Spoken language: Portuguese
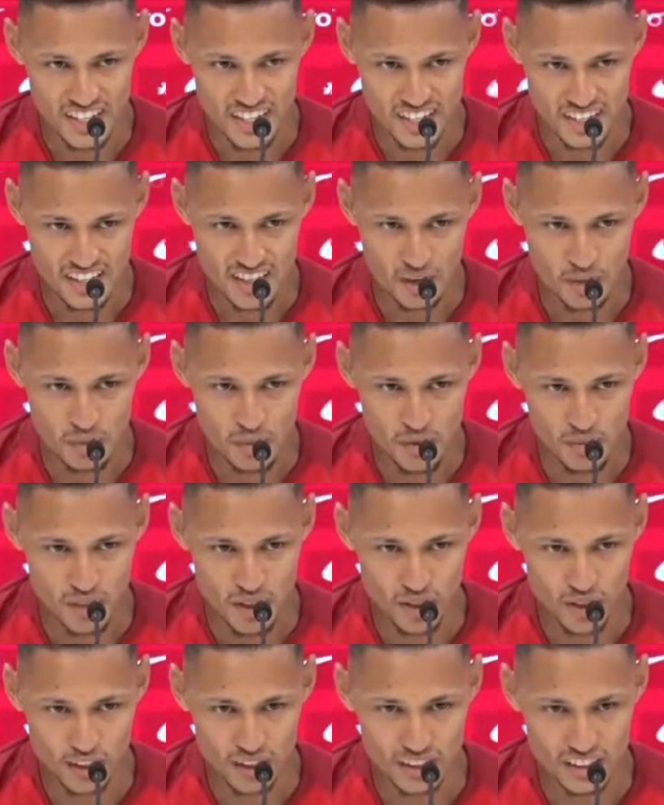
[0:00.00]
dar o meu
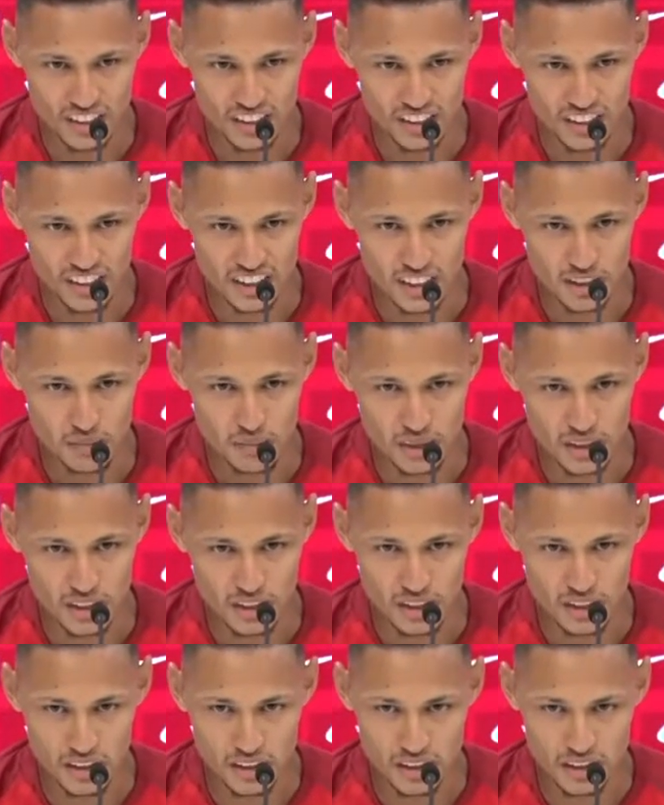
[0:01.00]
melhor dentro de campo
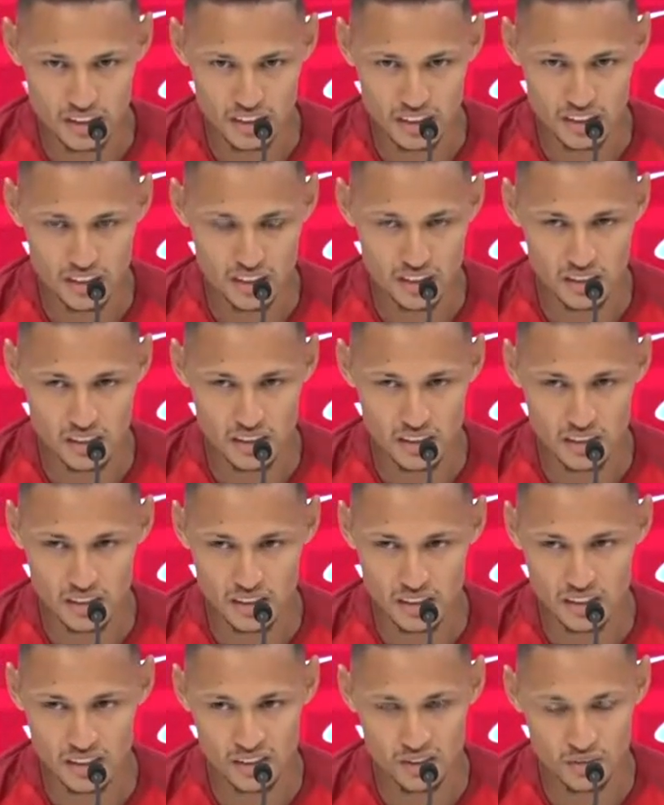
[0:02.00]
ali e,
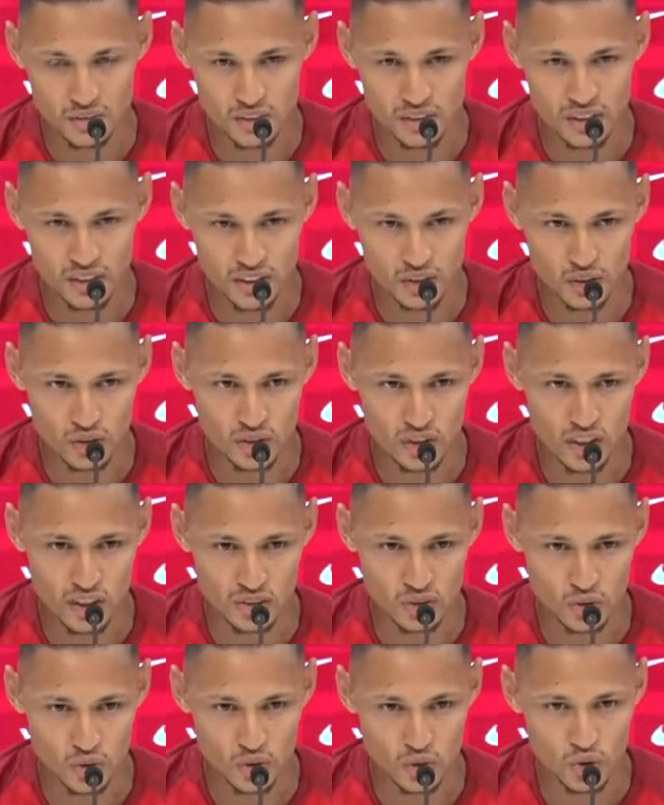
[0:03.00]
e esse foi o
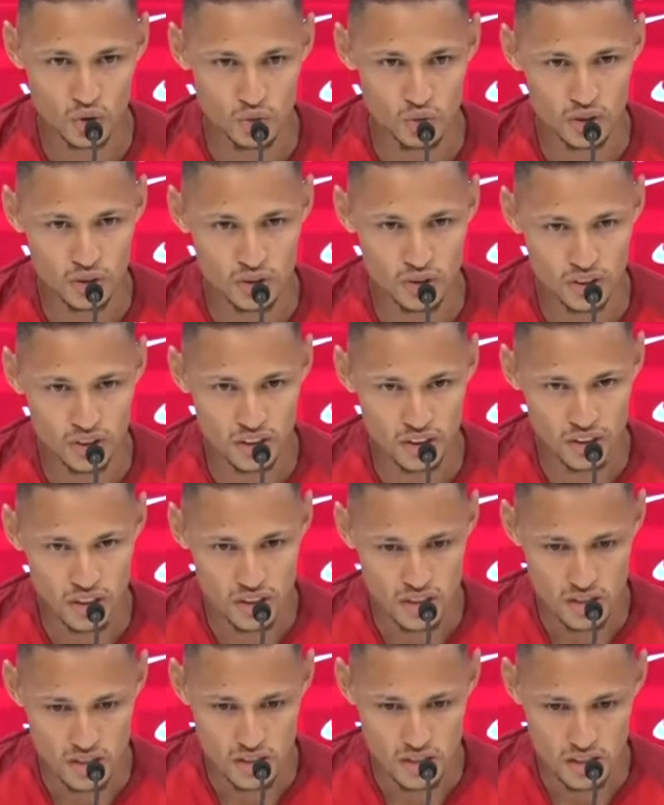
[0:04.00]
resultado dos números.
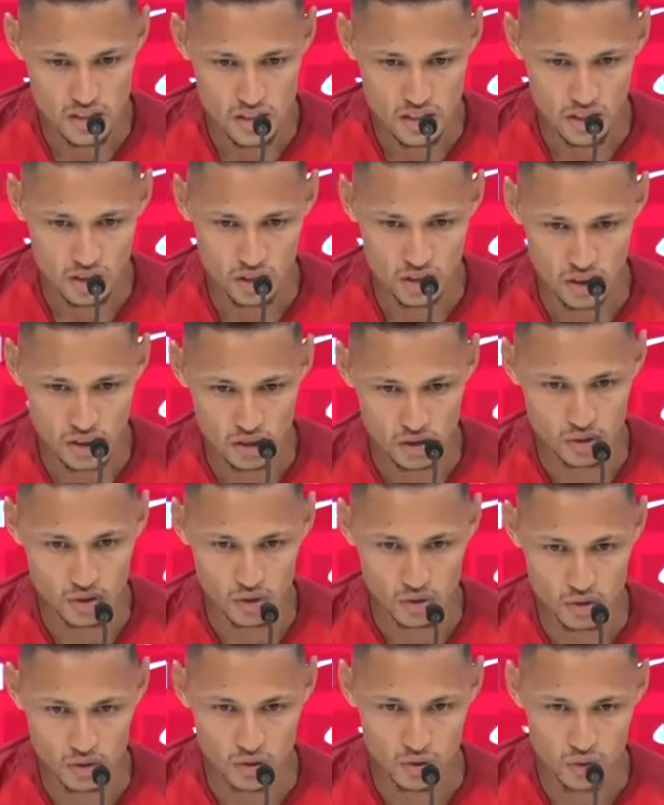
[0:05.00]
E agora
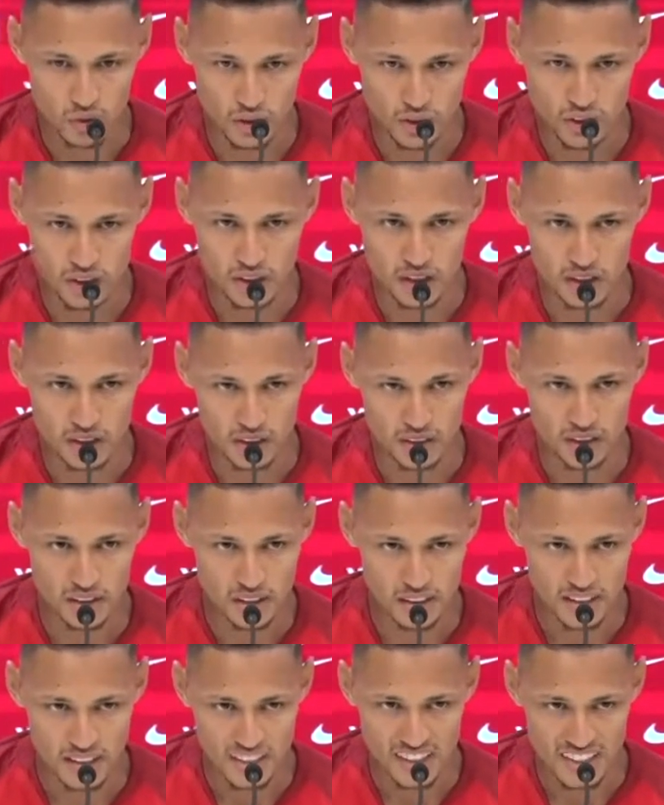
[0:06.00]
no, no Inter,
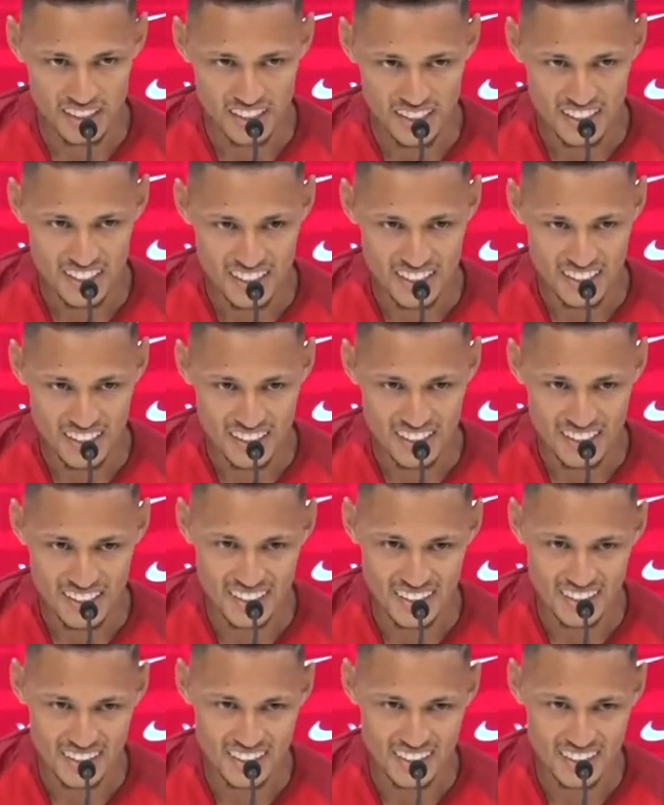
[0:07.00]
é,